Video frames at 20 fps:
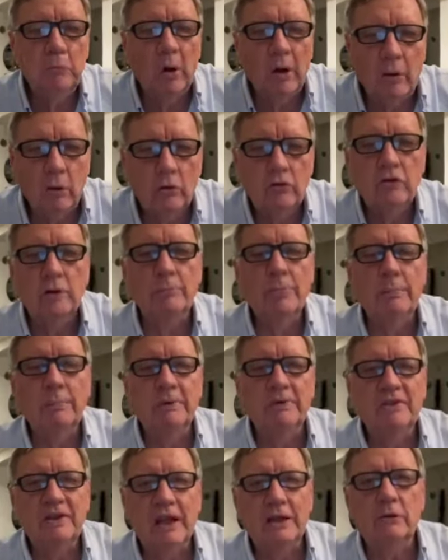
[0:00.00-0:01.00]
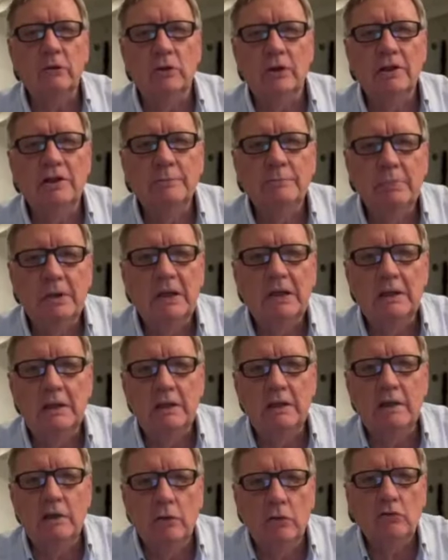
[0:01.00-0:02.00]
Poi ho sempre pensato che di
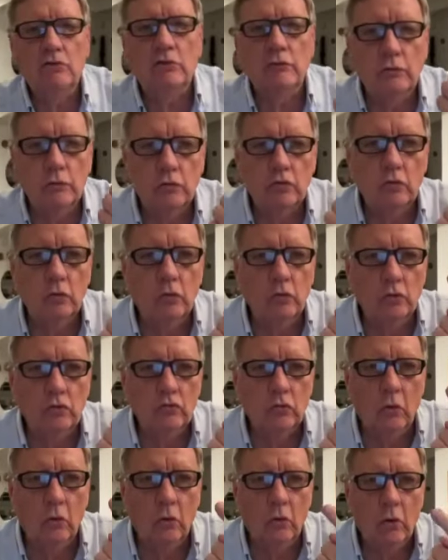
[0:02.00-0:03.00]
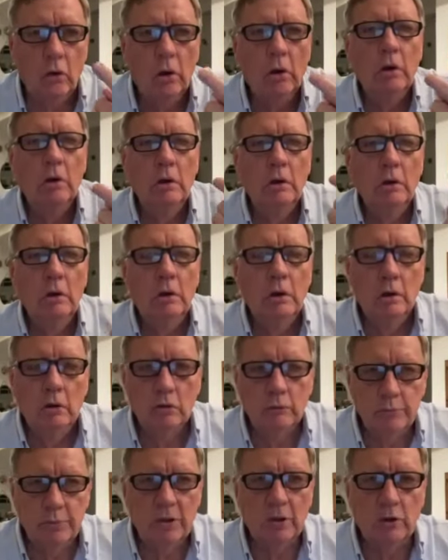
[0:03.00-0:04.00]
spiriti di Dio ce ne fosse uno solo,
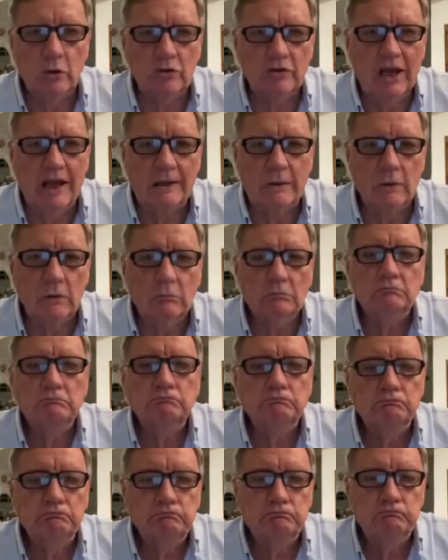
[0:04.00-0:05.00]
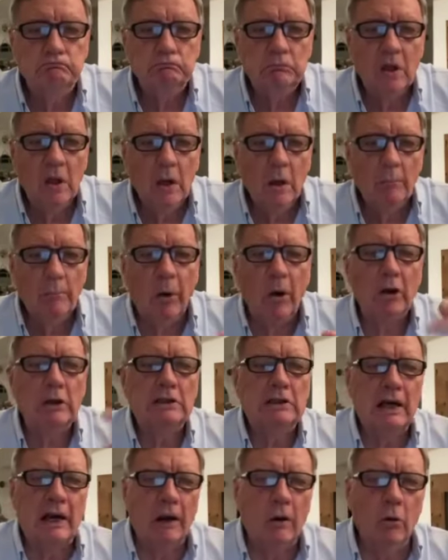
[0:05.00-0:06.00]
Spirito Santo poi il
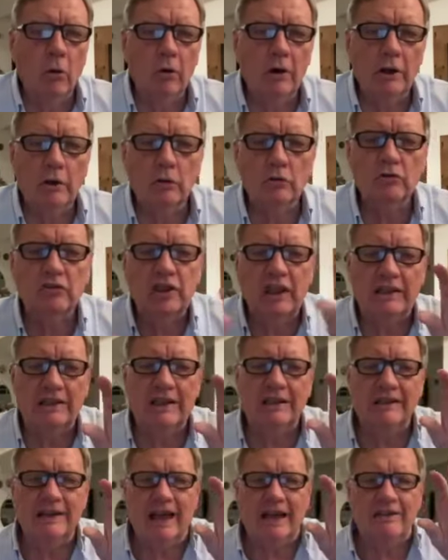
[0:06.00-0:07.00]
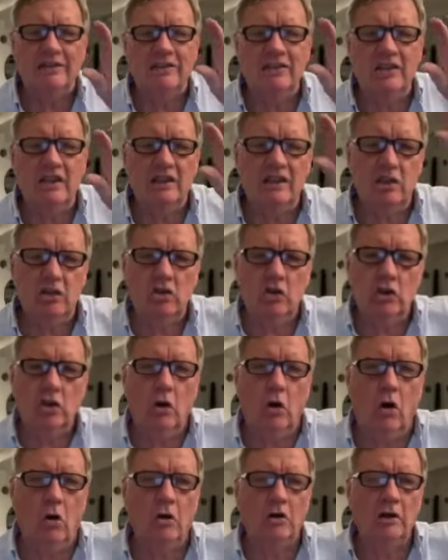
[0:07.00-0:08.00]
dragone con sette teste, dieci
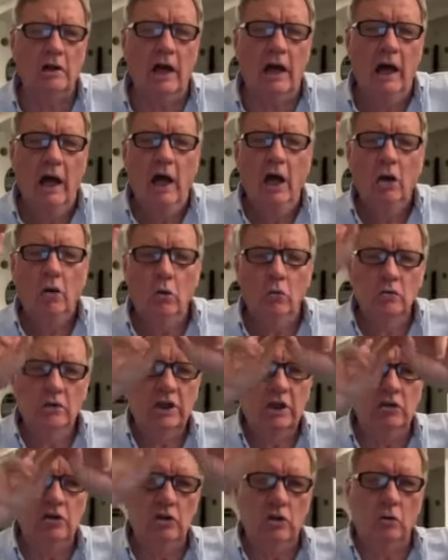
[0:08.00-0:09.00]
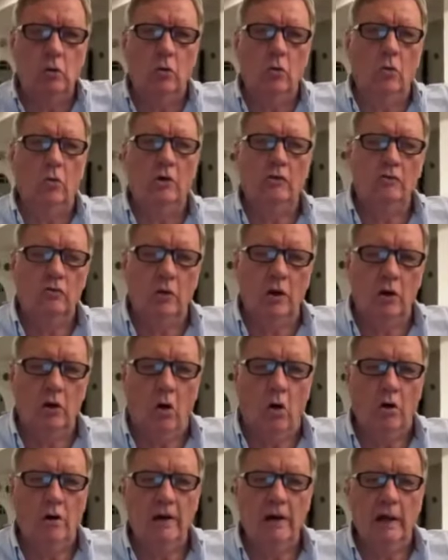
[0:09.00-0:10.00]
corna, con dieci corone sulle
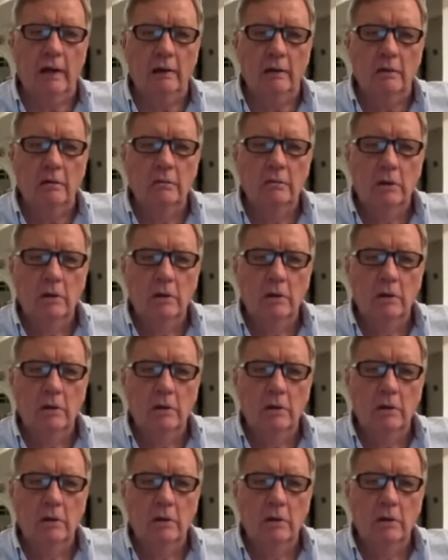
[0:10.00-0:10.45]
corna,